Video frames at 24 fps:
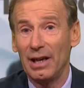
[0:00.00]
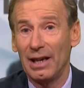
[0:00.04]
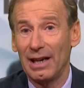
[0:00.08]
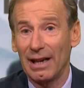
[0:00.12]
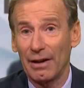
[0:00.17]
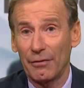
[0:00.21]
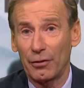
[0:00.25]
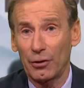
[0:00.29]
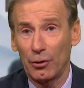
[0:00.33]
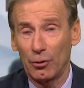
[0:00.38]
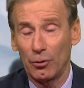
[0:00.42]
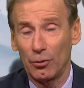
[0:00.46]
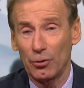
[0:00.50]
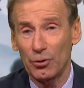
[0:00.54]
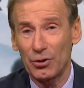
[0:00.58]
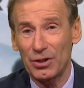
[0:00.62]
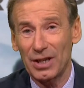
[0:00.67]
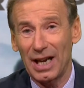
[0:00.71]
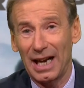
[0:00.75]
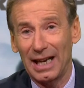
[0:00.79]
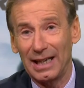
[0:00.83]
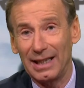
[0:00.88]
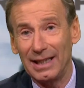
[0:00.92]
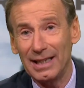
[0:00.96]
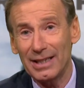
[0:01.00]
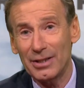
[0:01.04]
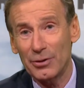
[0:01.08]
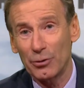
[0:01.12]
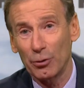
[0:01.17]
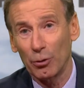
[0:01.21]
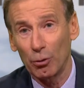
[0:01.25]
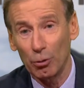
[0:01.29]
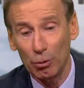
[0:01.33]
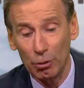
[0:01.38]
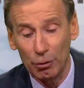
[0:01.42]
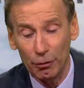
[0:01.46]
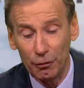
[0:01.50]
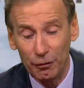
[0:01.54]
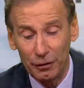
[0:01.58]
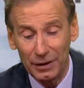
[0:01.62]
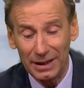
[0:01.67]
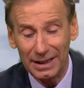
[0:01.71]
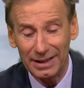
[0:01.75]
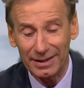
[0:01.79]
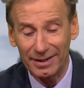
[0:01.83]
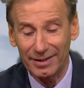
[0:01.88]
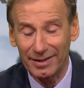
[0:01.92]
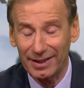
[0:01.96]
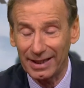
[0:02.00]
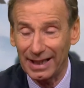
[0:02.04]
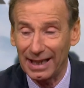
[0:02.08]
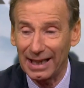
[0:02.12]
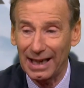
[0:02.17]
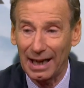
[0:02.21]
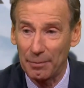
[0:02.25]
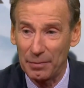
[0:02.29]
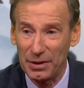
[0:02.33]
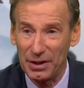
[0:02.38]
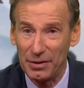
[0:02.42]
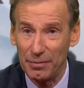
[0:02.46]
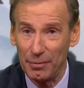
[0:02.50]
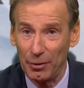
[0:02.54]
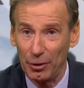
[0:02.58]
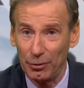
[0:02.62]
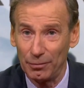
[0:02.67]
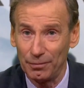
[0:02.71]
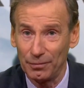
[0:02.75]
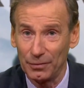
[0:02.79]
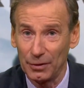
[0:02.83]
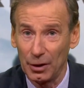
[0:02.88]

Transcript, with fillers: la France allait se relever très rapidement.